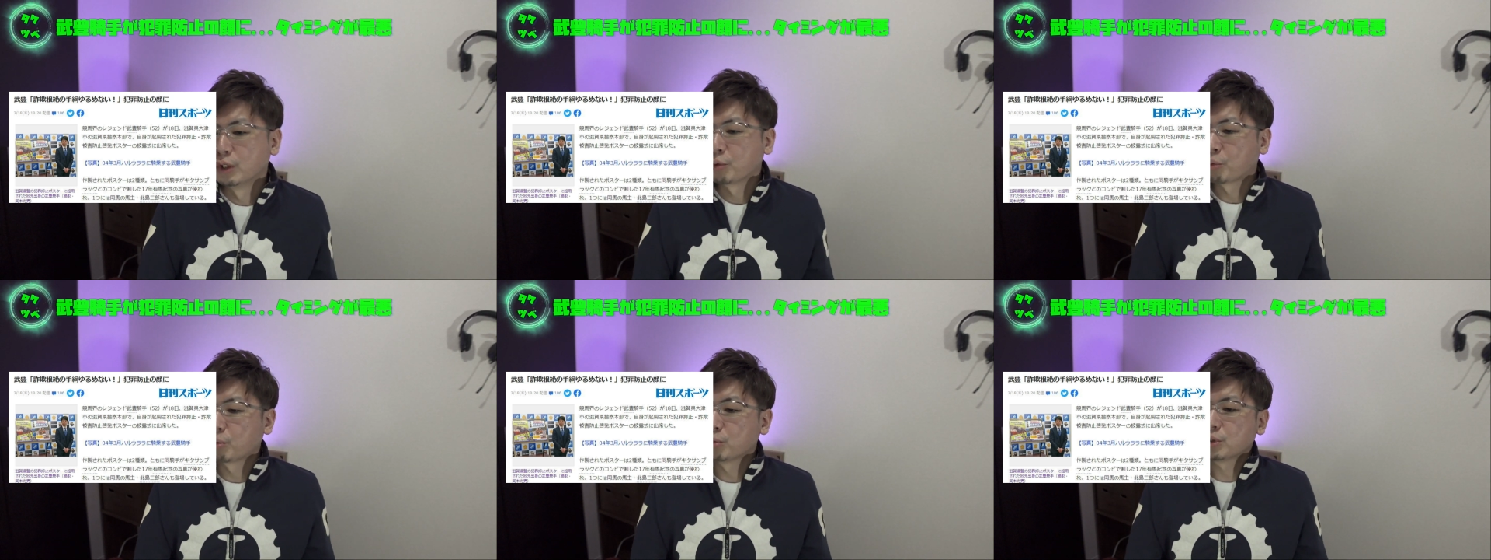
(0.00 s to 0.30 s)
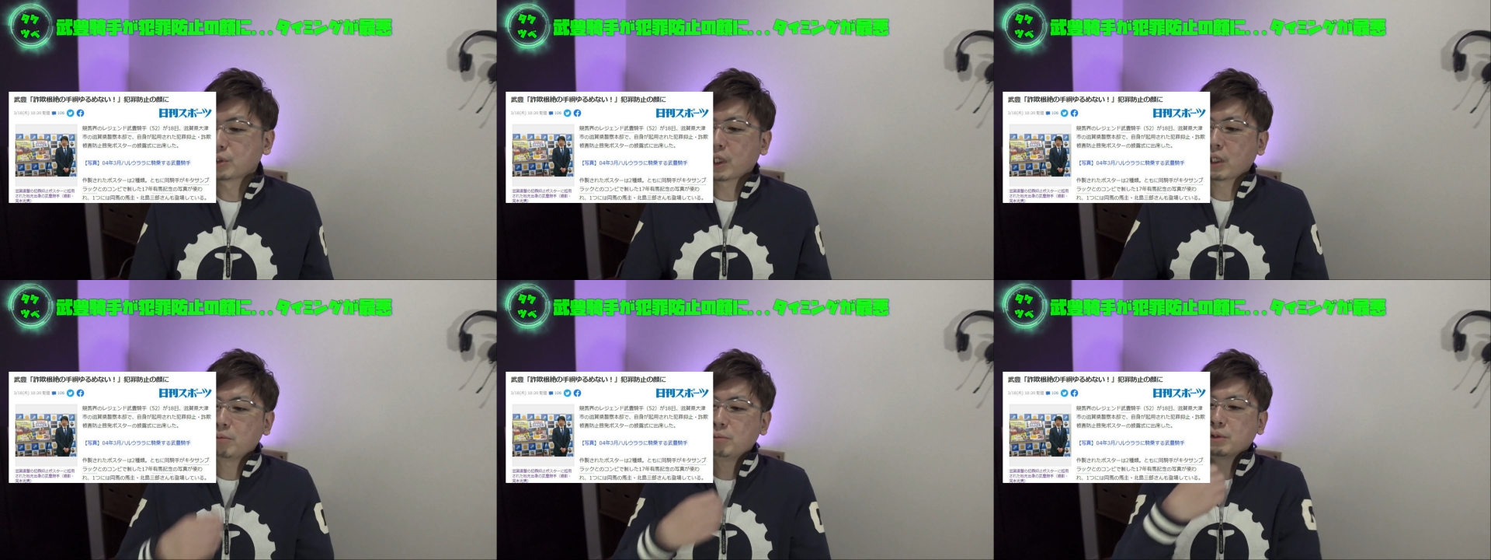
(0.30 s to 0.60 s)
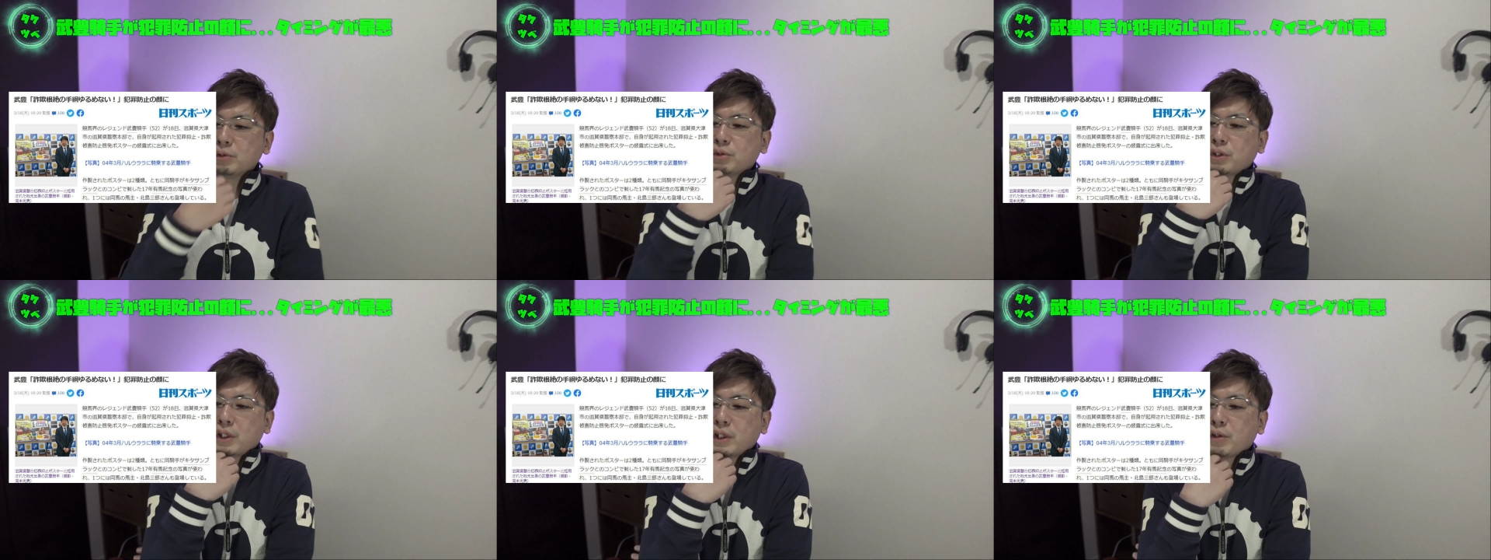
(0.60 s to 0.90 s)
この
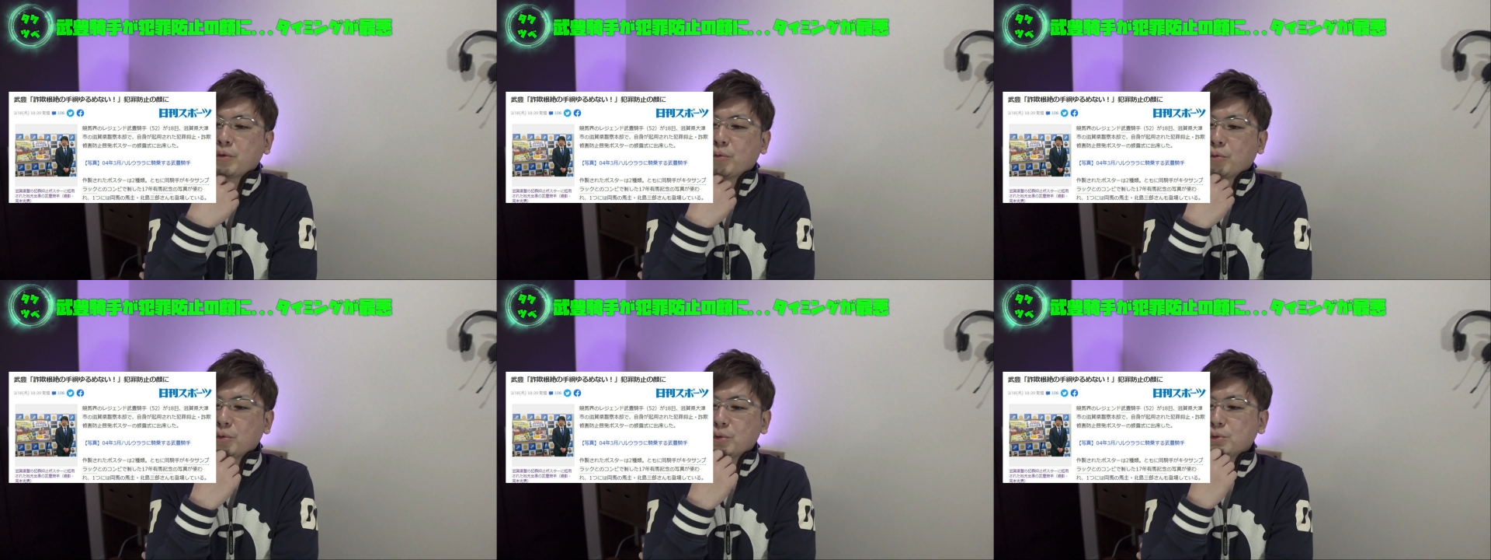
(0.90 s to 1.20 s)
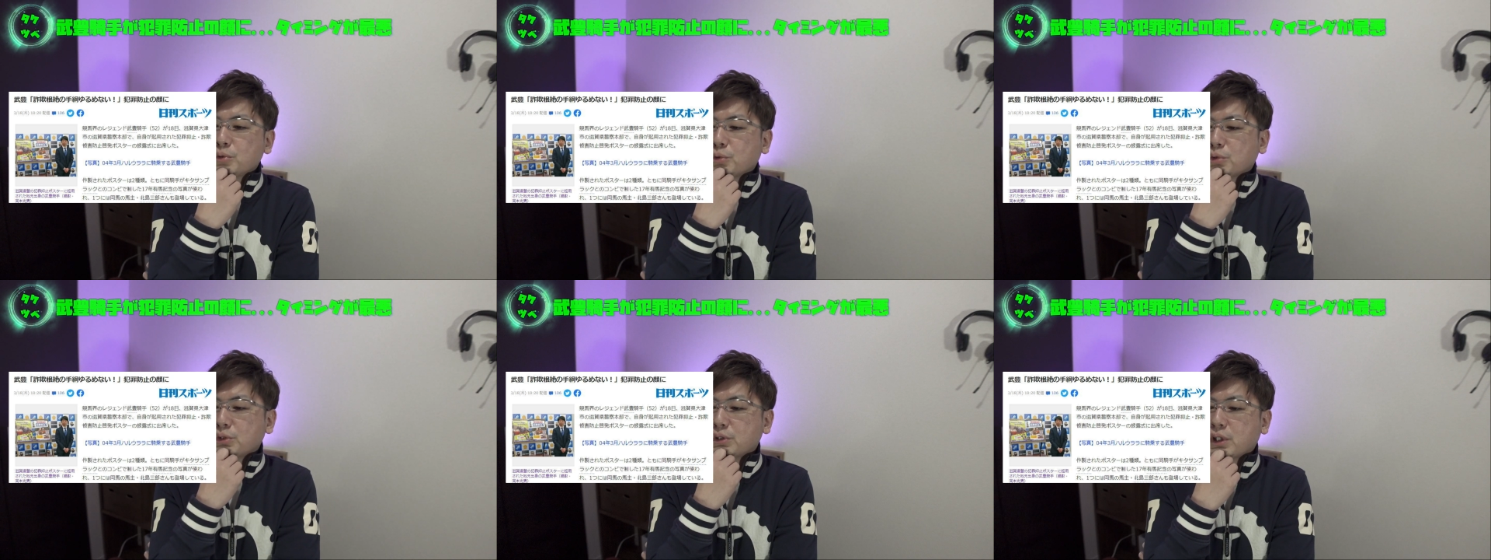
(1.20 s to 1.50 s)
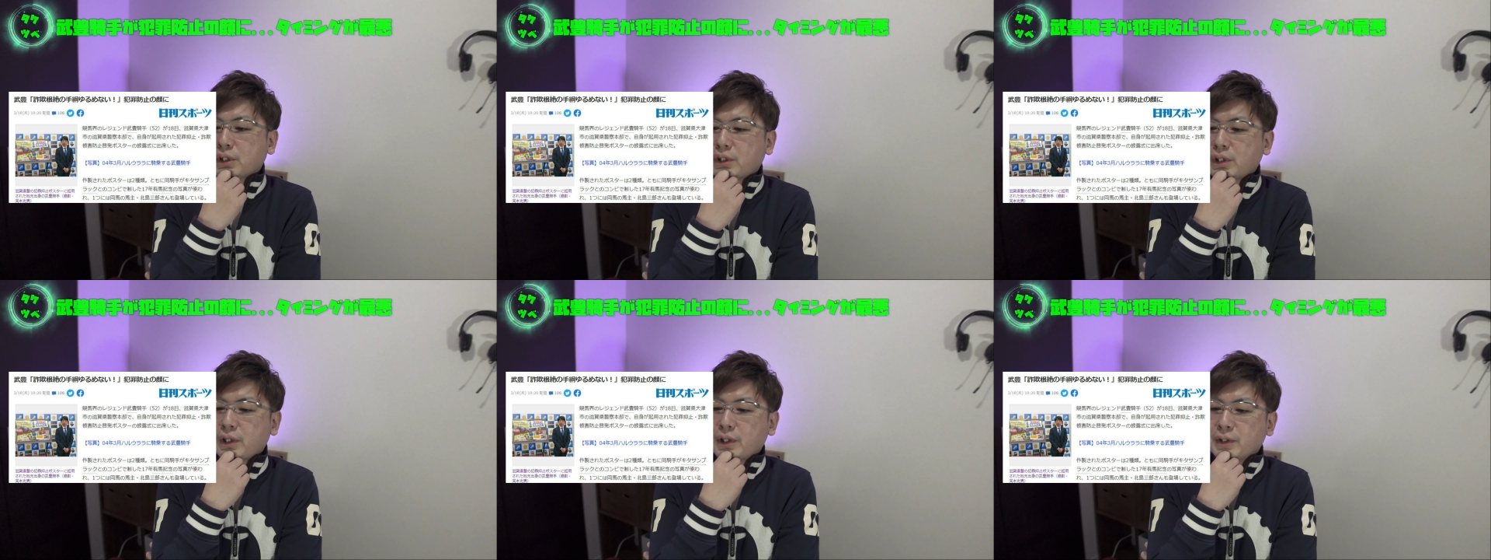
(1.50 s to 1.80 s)
タイミングでね、こういうのに
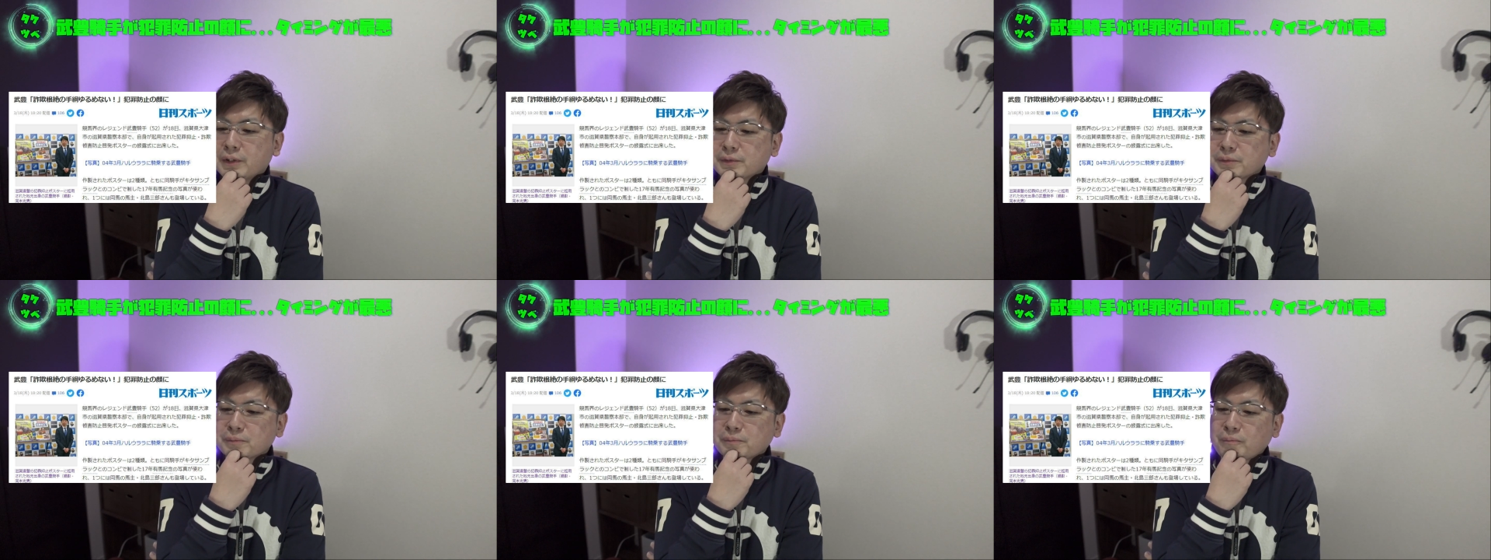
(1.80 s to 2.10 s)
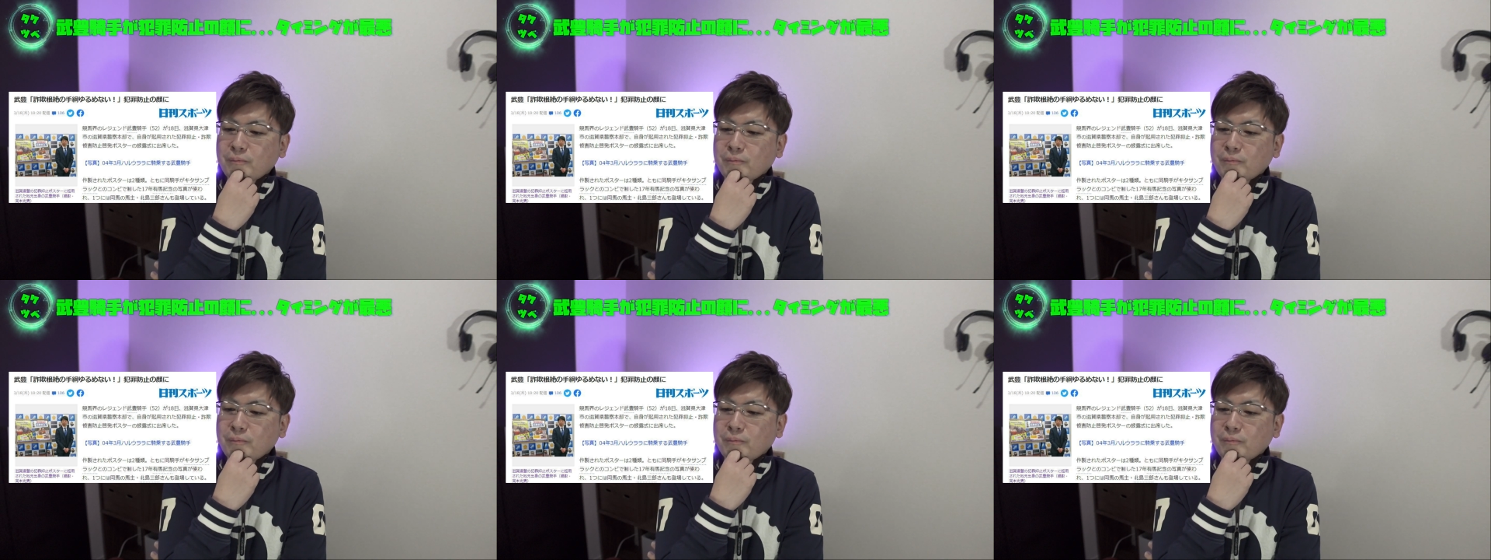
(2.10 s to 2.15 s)
出て、